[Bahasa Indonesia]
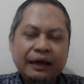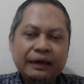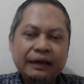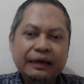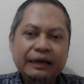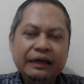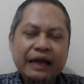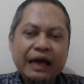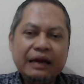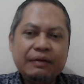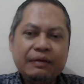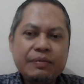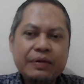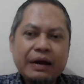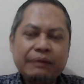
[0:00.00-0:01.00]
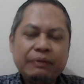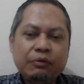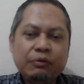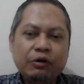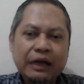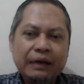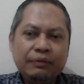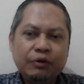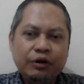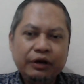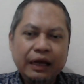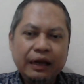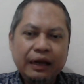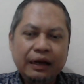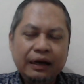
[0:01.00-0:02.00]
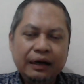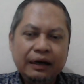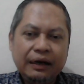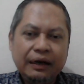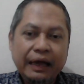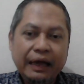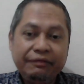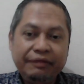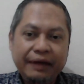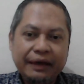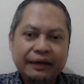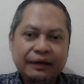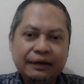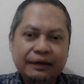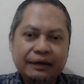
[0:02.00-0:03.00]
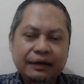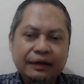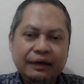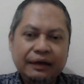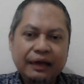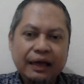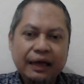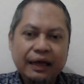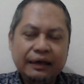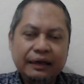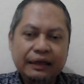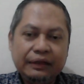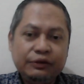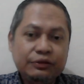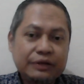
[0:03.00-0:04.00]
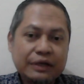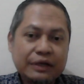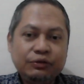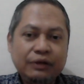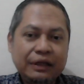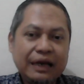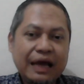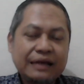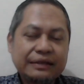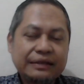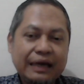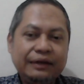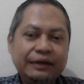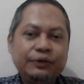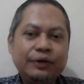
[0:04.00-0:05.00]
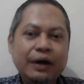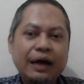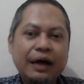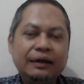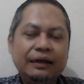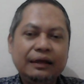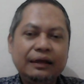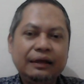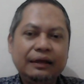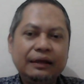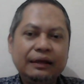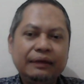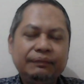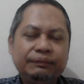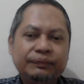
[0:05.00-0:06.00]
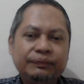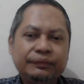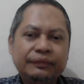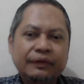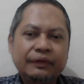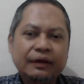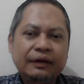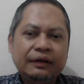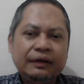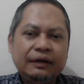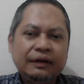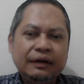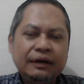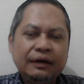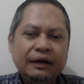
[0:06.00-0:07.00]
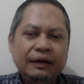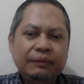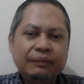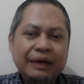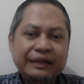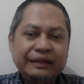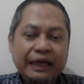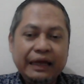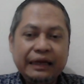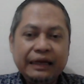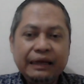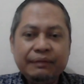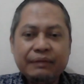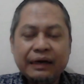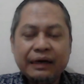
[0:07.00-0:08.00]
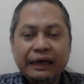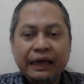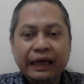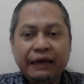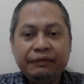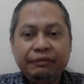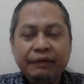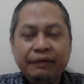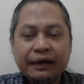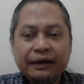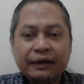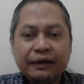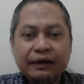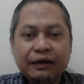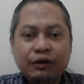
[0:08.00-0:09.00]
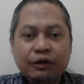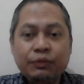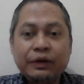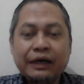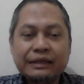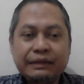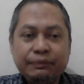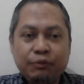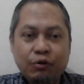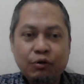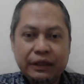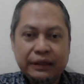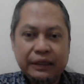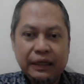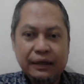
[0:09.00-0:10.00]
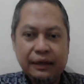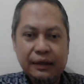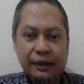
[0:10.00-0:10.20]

Jadi ini ada beberapa model-model efek dan itu saya sudah jelaskan juga di materi mengenai efek komunikasi politik.